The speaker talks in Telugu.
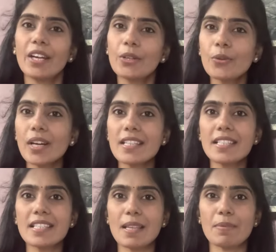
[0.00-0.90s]
డూ
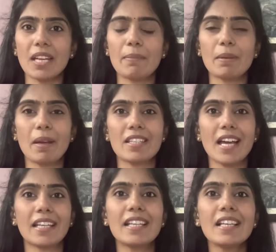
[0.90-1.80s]
కన్సిడర్ సబ్స్క్రైబింగ్ మై
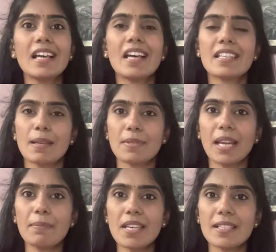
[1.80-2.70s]
ఛానల్
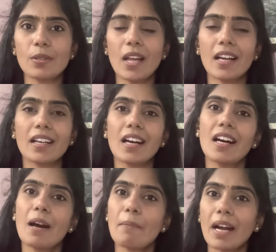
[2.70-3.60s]
సబ్స్క్రైబ్ చేసుకున్నాక
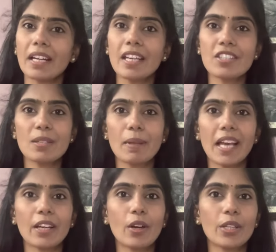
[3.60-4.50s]
పక్కనే ఇచ్చిన
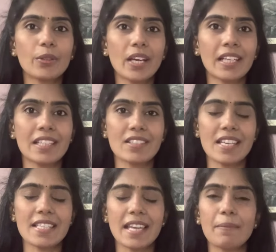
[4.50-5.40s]
బెలైకాన్ని కూడా క్లిక్
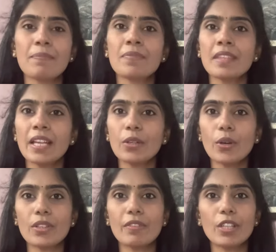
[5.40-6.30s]
చేస్తే నేను
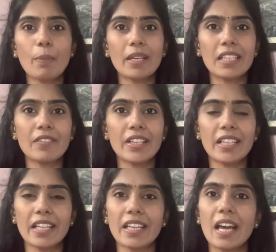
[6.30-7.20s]
కొత్త వీడియో పెట్టిన
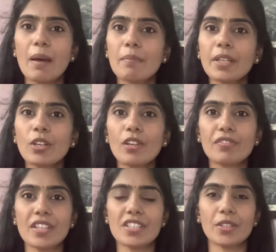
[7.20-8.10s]
వెంటనే మీకు
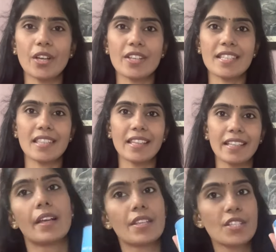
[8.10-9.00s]
నోటిఫికేషన్ కూడా వస్తుంది
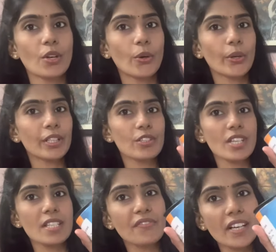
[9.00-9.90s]
సో ఇది
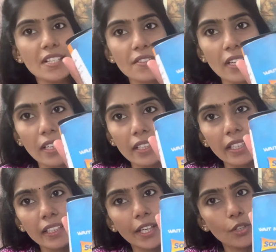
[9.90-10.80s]
వచ్చేసి ఫస్ట్
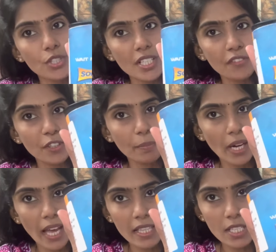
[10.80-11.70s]
అండి నేను వచ్చేసి ఫ్రమ్
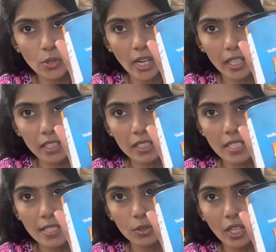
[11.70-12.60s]
బ్రాండ్ సునాటా
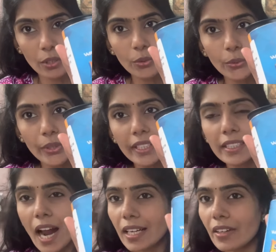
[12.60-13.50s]
తీసుకున్నాను ఇది
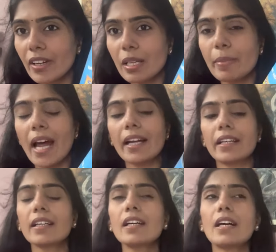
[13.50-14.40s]
టాటా వాళ్ళ బ్రాండ్